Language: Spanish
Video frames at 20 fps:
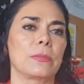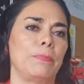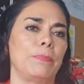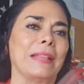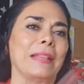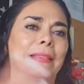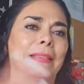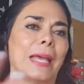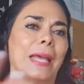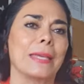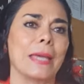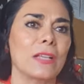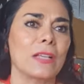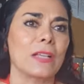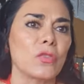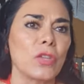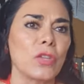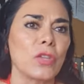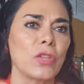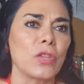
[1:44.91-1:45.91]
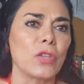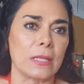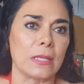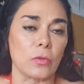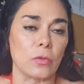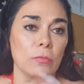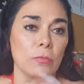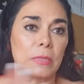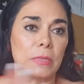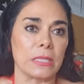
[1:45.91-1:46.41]
pantallazos de
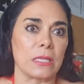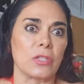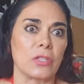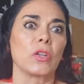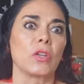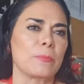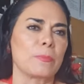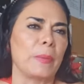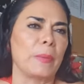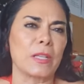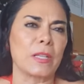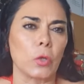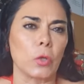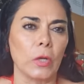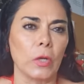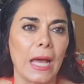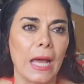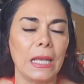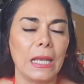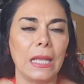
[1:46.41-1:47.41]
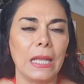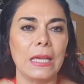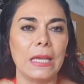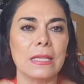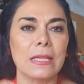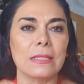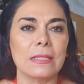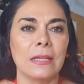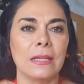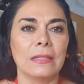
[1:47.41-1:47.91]
nuestras conversaciones
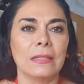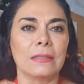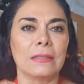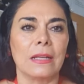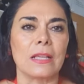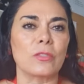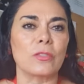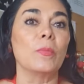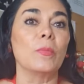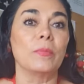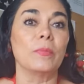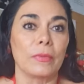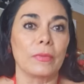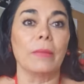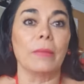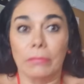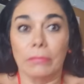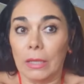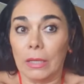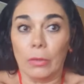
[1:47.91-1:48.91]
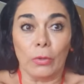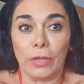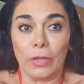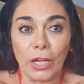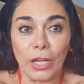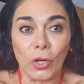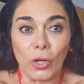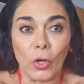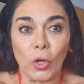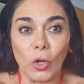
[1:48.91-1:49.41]
personales, de las me lo
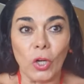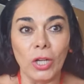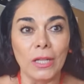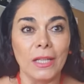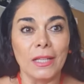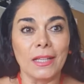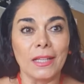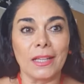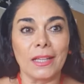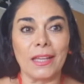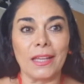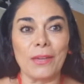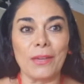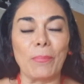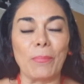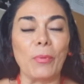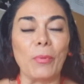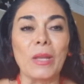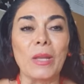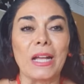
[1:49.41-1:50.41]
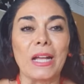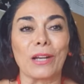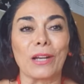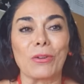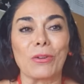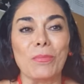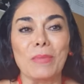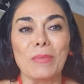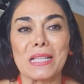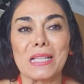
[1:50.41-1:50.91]
dijo, que iba a
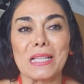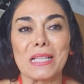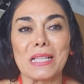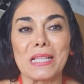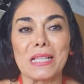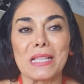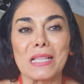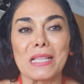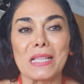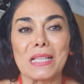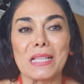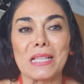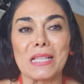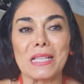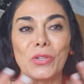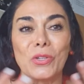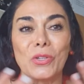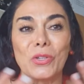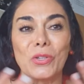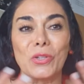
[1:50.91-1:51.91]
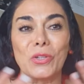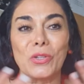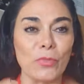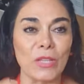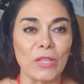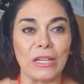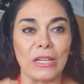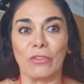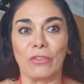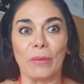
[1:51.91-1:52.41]
publicar conversaciones en las que
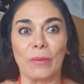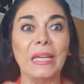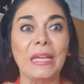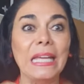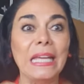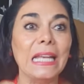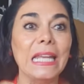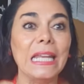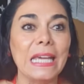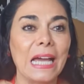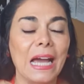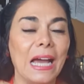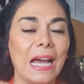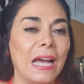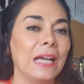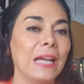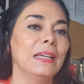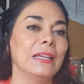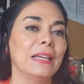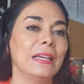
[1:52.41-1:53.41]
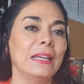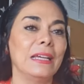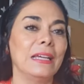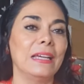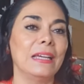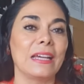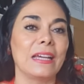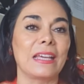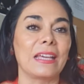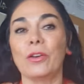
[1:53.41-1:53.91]
hablábamos de la familia,
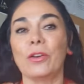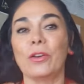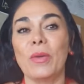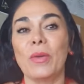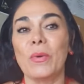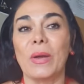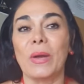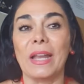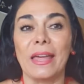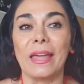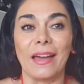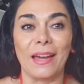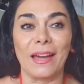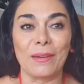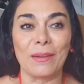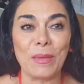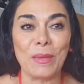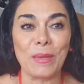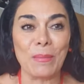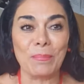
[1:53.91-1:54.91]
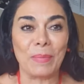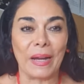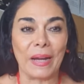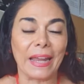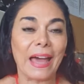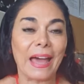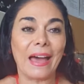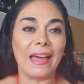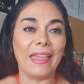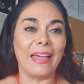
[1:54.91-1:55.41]
eh, que no me iban a dejar bien
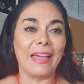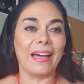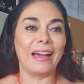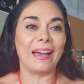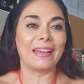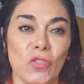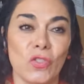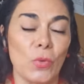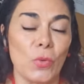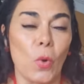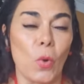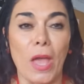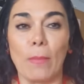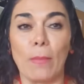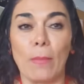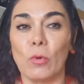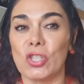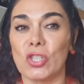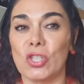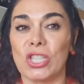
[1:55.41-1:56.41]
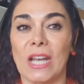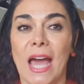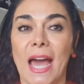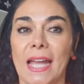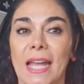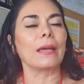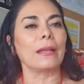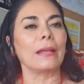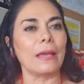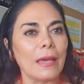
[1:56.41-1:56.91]
parada, si voy a
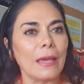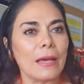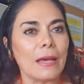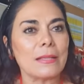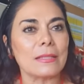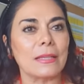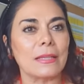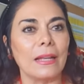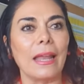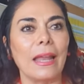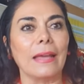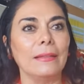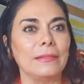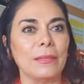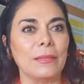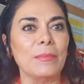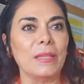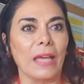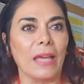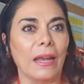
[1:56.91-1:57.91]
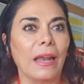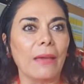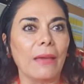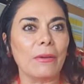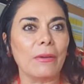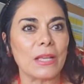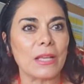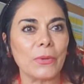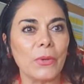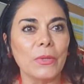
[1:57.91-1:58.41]
mostrar que creías que la intimidad la
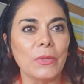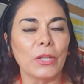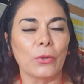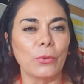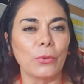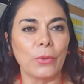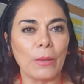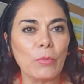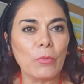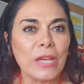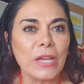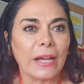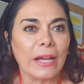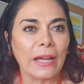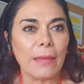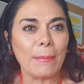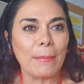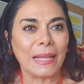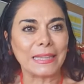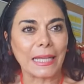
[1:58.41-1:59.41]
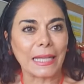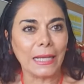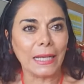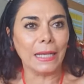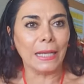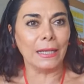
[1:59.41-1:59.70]
ibas a vivir con una muñeca de Mattel,